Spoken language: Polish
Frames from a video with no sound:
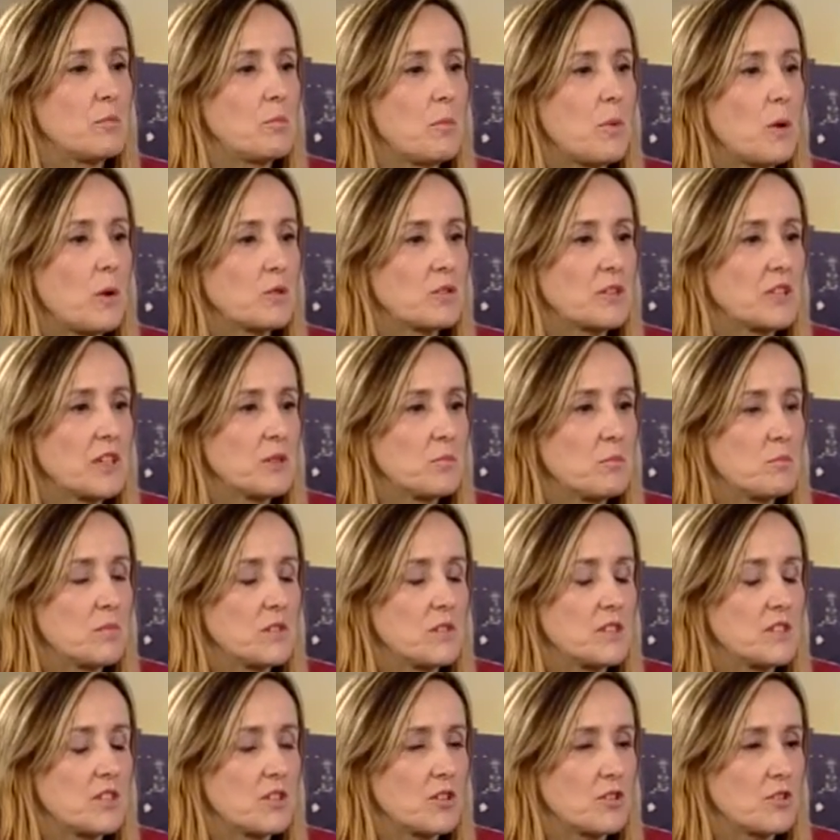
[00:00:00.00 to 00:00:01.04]
potem
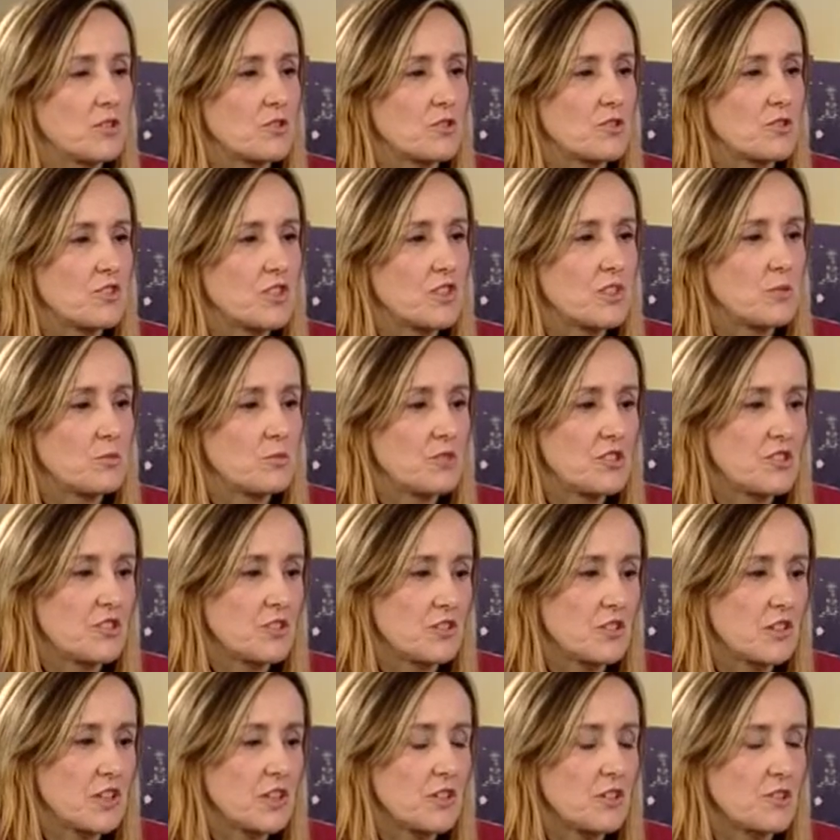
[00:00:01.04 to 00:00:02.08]
do
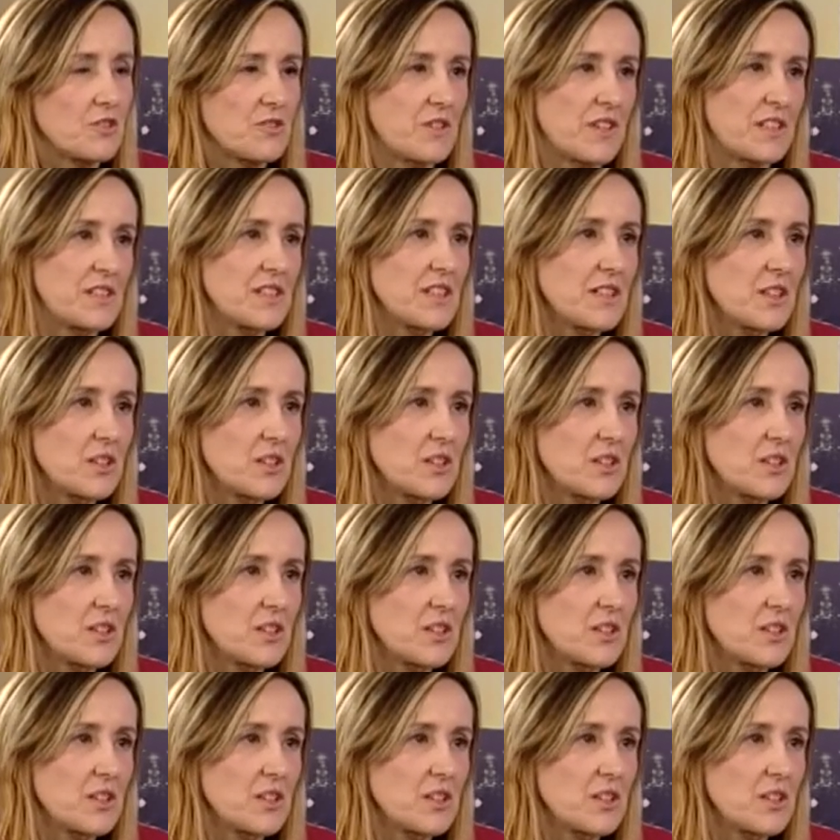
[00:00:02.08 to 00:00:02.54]
74